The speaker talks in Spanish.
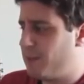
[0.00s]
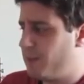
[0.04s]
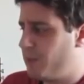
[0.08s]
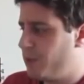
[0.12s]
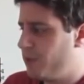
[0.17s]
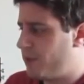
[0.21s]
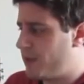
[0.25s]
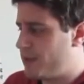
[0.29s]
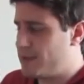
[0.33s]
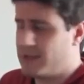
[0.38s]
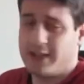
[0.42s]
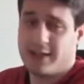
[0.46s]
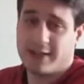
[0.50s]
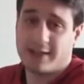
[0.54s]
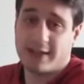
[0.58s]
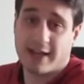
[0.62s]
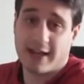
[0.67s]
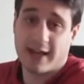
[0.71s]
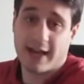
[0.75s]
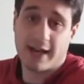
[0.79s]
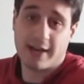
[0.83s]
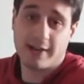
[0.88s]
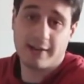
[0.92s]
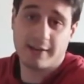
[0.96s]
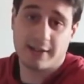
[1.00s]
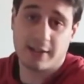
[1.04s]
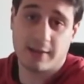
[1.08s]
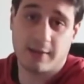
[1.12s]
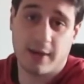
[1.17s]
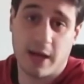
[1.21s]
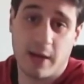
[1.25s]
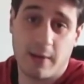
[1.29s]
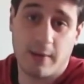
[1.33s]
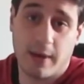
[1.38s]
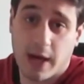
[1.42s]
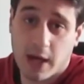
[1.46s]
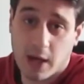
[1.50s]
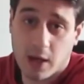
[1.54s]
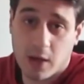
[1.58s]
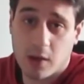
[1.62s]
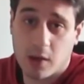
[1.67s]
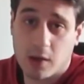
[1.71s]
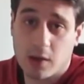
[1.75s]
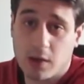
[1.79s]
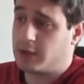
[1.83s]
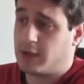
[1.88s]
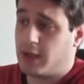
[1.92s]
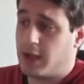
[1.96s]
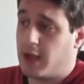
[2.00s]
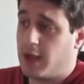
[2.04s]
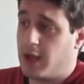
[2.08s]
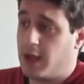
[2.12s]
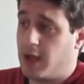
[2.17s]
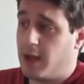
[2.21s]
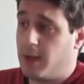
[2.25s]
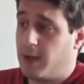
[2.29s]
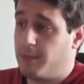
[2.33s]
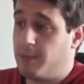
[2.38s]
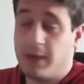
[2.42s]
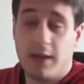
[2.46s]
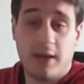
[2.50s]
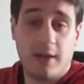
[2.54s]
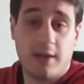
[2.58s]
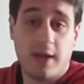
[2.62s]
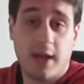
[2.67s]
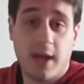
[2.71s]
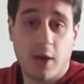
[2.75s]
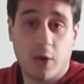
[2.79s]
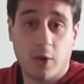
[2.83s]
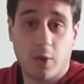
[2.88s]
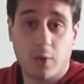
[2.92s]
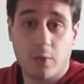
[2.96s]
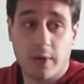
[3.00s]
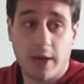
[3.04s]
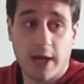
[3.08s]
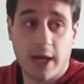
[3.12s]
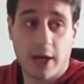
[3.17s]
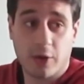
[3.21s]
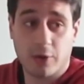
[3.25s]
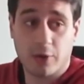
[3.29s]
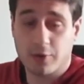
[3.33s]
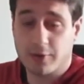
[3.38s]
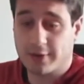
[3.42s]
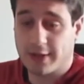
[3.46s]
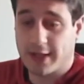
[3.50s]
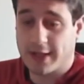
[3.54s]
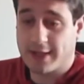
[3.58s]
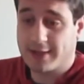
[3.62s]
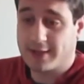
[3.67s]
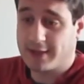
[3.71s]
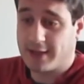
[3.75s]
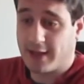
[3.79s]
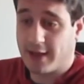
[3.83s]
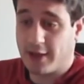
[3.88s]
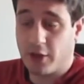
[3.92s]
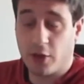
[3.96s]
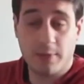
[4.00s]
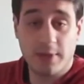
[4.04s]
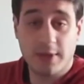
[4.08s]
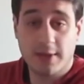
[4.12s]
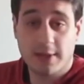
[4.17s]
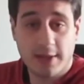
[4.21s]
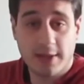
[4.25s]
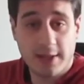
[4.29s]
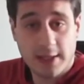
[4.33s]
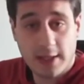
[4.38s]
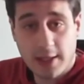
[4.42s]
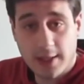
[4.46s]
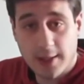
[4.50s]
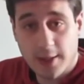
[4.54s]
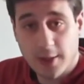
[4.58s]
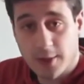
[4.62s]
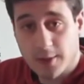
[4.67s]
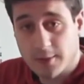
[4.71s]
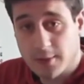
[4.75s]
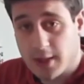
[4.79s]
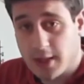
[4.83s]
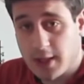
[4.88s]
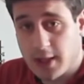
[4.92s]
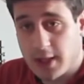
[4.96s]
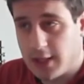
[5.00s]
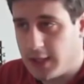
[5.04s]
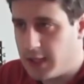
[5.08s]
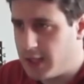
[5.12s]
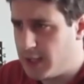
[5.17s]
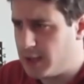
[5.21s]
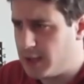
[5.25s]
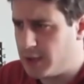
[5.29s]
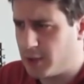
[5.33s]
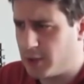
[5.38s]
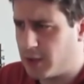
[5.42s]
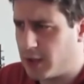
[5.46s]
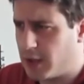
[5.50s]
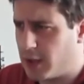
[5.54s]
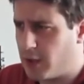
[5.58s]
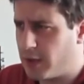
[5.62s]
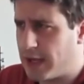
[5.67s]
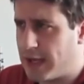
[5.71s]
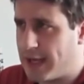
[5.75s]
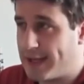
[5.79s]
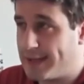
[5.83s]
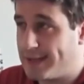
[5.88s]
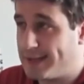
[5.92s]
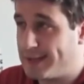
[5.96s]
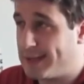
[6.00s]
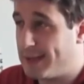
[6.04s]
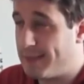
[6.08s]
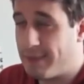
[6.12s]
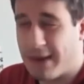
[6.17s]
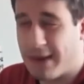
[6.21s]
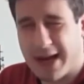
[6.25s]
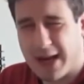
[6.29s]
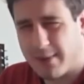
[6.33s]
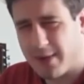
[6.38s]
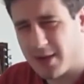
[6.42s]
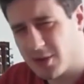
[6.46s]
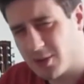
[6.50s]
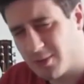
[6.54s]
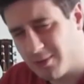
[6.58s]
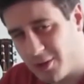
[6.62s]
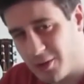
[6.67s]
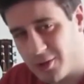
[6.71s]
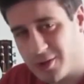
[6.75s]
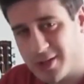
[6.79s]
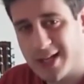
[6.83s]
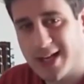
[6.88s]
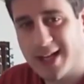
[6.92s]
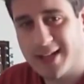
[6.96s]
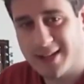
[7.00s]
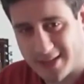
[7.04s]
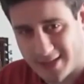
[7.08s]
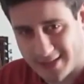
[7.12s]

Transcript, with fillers: es muy fácil de sacar, se va al banco, se pide con una constancia de domicilio y listo. Creo que a la semana más o menos ya la